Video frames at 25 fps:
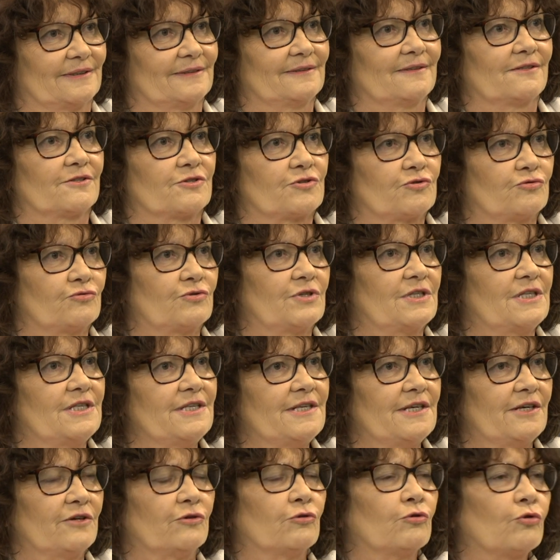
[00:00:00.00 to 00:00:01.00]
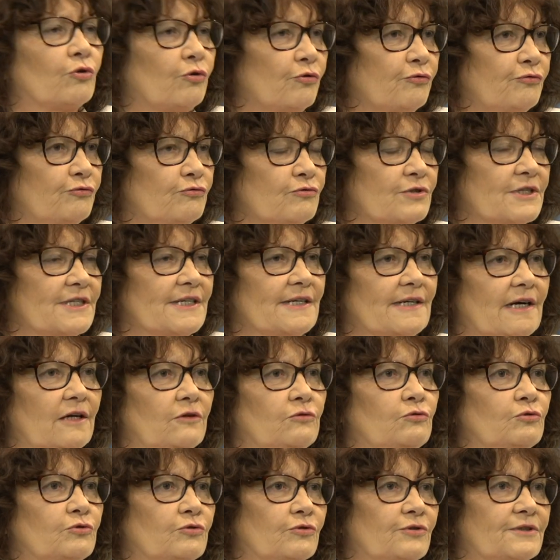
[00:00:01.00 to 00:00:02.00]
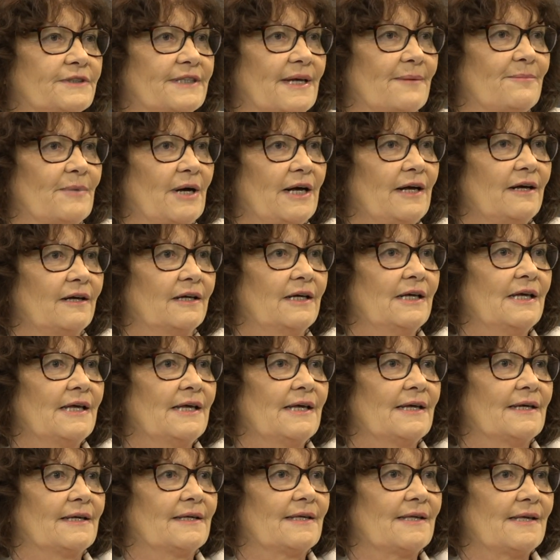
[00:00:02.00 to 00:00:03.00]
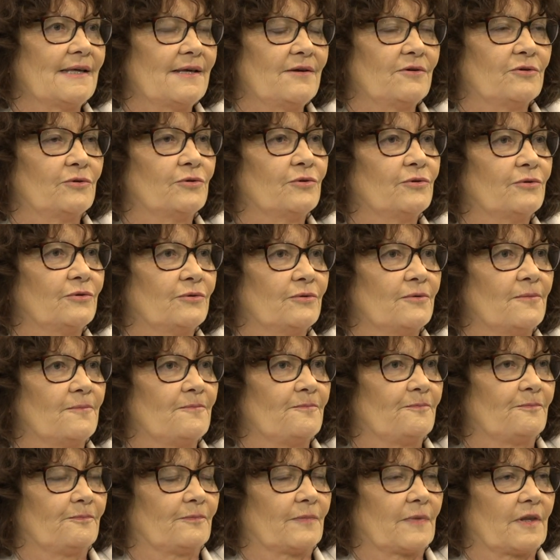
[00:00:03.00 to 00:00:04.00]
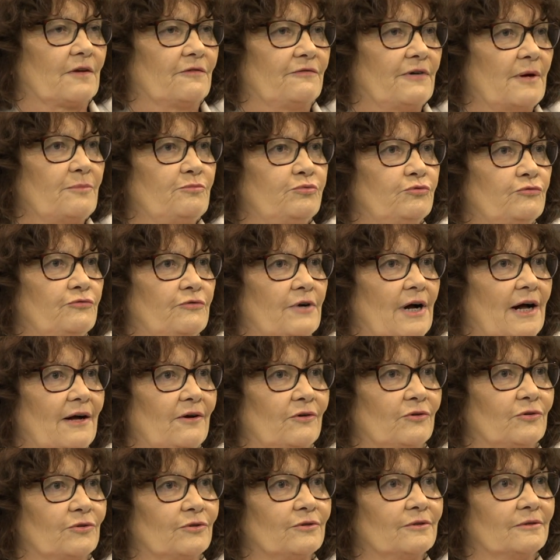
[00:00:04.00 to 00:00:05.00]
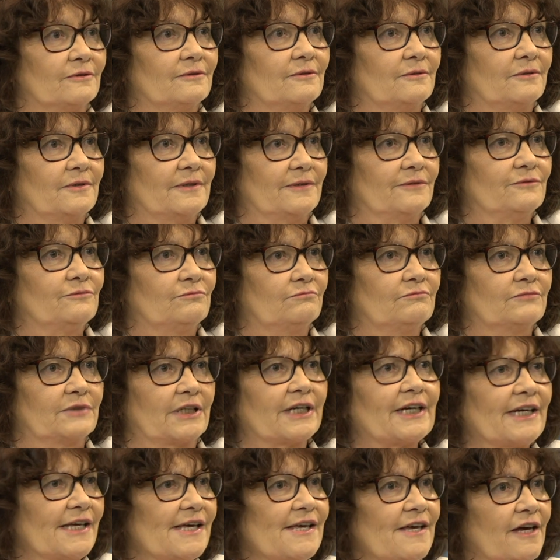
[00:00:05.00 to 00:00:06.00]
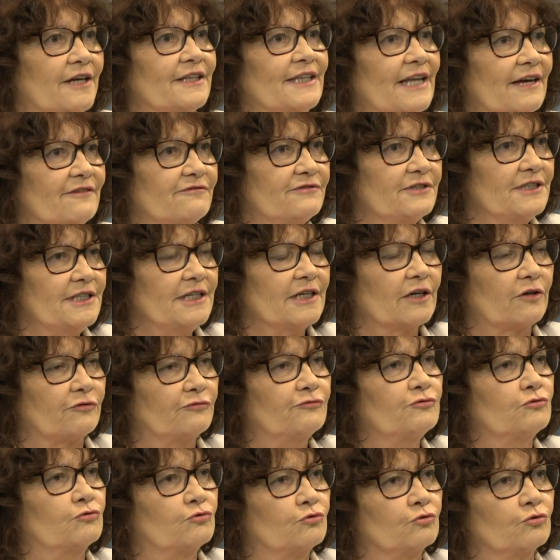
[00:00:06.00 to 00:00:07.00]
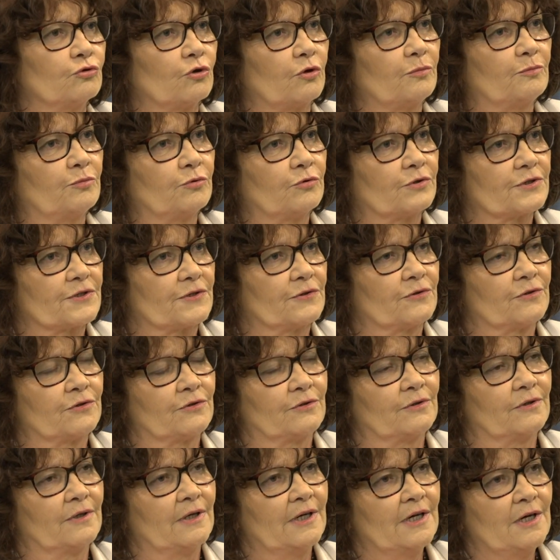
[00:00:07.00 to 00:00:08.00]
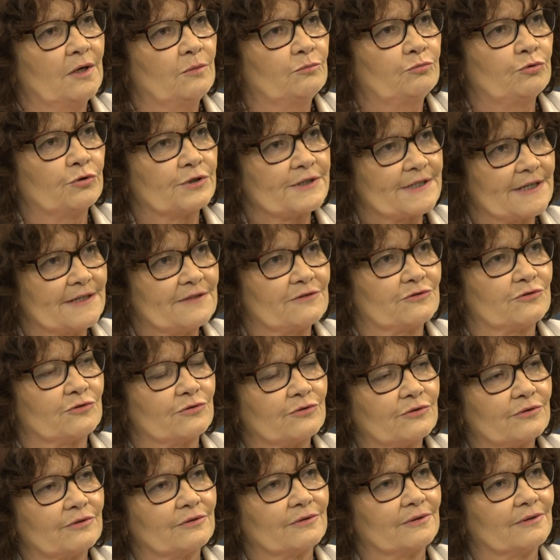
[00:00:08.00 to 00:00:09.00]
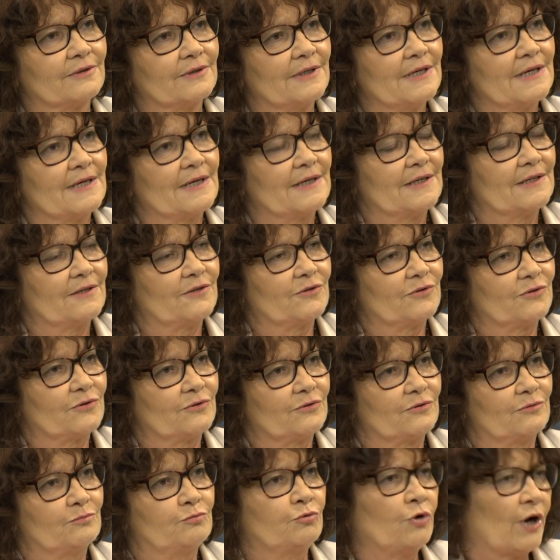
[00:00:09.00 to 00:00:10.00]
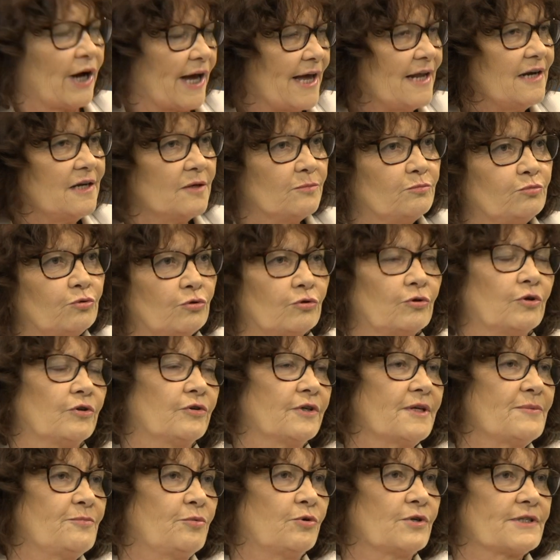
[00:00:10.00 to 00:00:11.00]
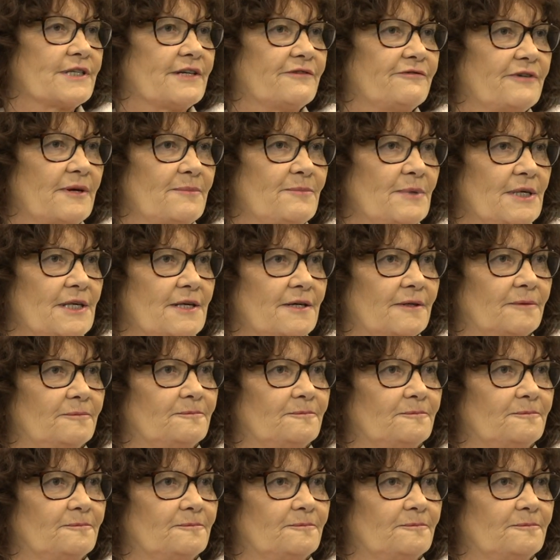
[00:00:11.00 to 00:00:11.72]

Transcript: hein, ce qui est refusé à l'autre Tamar, et va pouvoir créer un avenir futur pour, pour, cette, pour elle et pour, et pour sa famille.